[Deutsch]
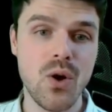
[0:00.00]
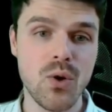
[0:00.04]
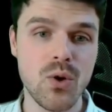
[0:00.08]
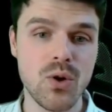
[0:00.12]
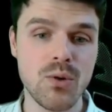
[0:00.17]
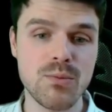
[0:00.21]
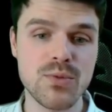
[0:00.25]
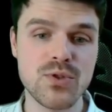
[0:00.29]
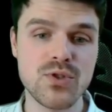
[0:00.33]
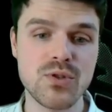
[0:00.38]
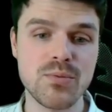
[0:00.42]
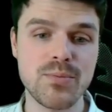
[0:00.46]

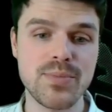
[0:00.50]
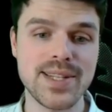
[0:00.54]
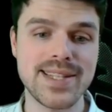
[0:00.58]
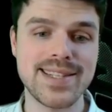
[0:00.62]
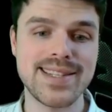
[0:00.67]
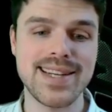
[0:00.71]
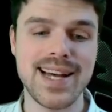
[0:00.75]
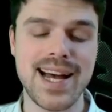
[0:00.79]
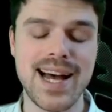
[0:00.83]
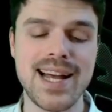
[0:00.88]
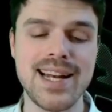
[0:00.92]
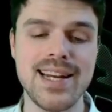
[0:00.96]
um zu
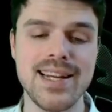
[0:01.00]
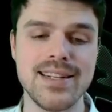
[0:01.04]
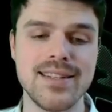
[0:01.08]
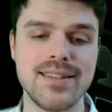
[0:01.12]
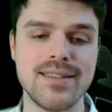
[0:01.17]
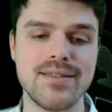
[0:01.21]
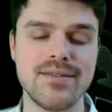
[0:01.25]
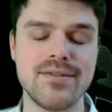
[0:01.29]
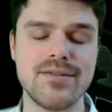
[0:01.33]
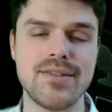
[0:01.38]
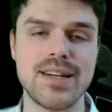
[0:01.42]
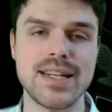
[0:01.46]

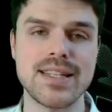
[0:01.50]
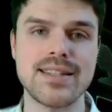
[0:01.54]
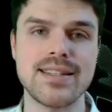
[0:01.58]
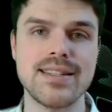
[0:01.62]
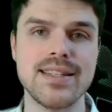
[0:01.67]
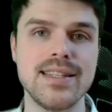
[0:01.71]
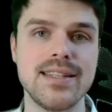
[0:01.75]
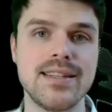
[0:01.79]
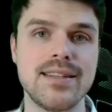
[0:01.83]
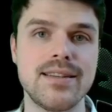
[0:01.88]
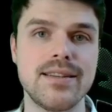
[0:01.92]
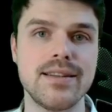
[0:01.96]
bezahlen, was
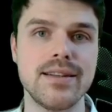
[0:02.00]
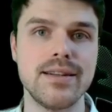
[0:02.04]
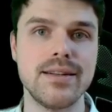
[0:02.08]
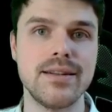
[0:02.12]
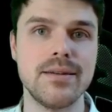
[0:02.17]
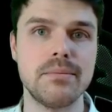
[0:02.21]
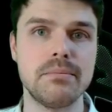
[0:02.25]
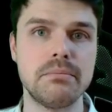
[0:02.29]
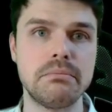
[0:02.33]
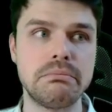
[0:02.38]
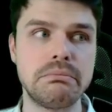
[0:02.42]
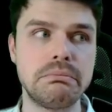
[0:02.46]
ich
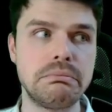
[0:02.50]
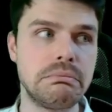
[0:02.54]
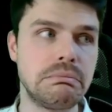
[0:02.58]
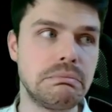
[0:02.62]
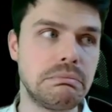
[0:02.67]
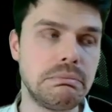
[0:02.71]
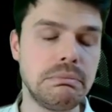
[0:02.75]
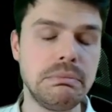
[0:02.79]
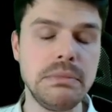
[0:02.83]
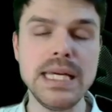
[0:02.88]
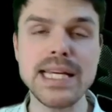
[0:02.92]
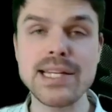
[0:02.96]
ähm,
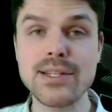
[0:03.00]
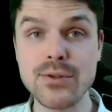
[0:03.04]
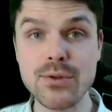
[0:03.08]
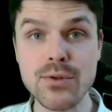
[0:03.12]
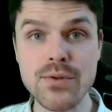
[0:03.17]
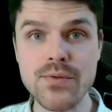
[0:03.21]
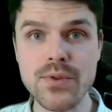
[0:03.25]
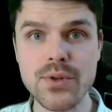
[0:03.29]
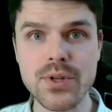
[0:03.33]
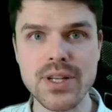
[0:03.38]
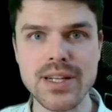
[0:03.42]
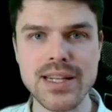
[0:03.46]
nicht
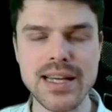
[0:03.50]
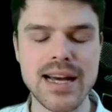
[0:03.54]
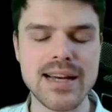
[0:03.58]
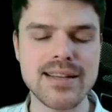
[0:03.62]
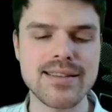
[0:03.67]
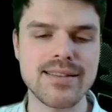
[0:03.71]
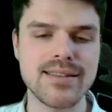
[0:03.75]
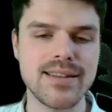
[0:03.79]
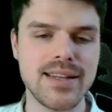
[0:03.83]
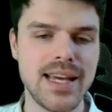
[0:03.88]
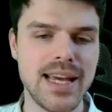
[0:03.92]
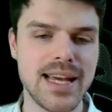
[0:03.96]
tun würde, da
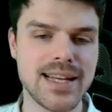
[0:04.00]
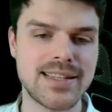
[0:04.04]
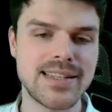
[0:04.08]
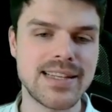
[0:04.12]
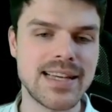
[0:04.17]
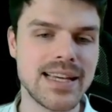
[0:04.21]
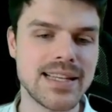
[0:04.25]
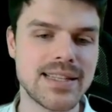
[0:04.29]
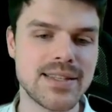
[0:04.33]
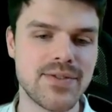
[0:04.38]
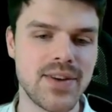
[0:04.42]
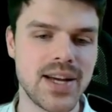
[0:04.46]
es ein
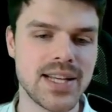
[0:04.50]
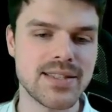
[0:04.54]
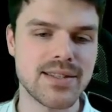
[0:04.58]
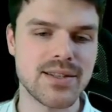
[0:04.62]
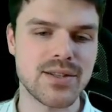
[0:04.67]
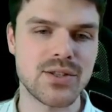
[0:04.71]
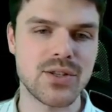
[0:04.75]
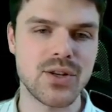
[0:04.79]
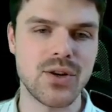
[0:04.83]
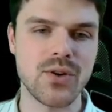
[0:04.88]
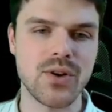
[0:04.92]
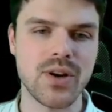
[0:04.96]

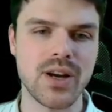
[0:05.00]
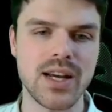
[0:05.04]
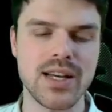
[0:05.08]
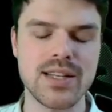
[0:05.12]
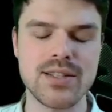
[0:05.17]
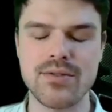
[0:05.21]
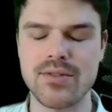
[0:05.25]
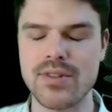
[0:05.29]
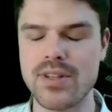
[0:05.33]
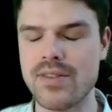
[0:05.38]
ERC20-Token ist.